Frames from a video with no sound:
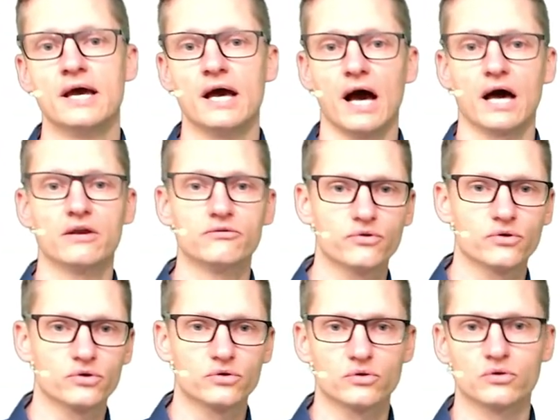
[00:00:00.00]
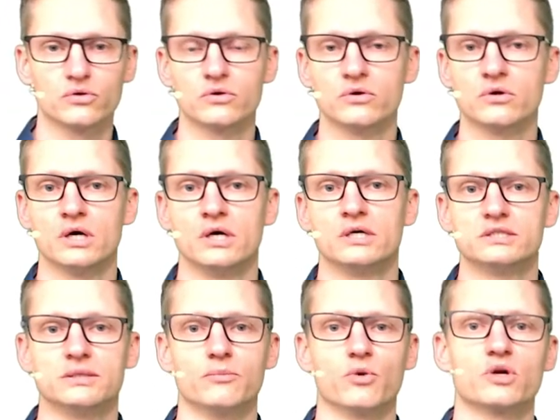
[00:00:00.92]
Anforderungen,
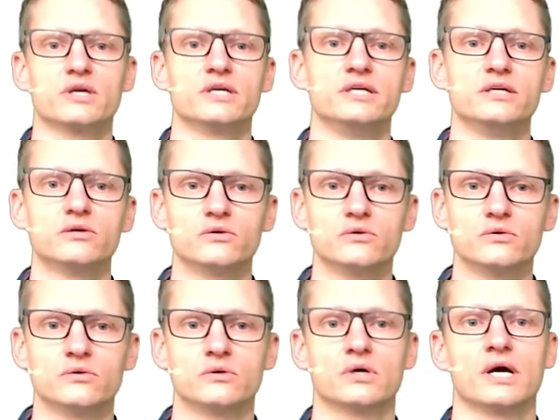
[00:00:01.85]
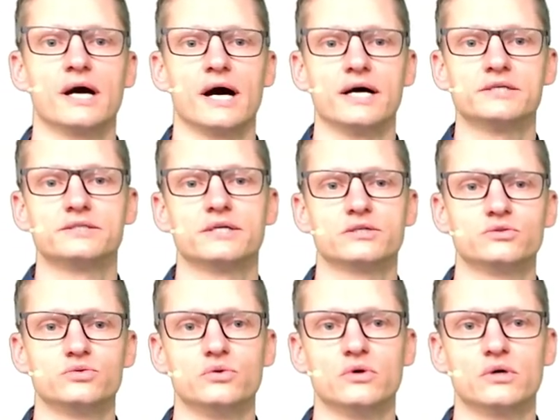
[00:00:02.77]
die Modellierung,
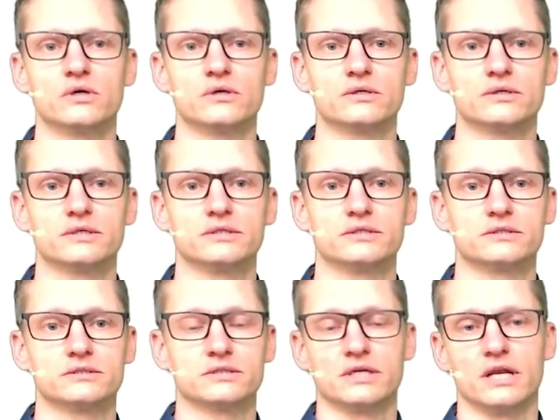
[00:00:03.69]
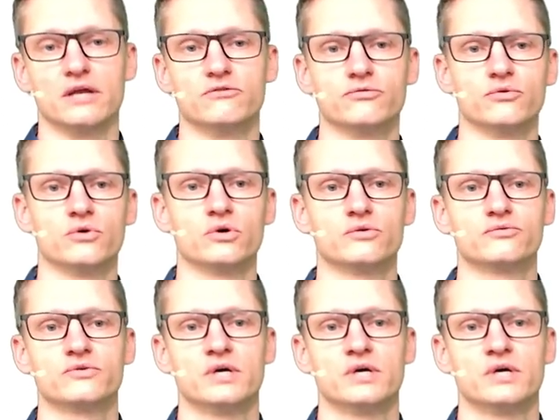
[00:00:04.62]
Architektur, äh, den Entwurf,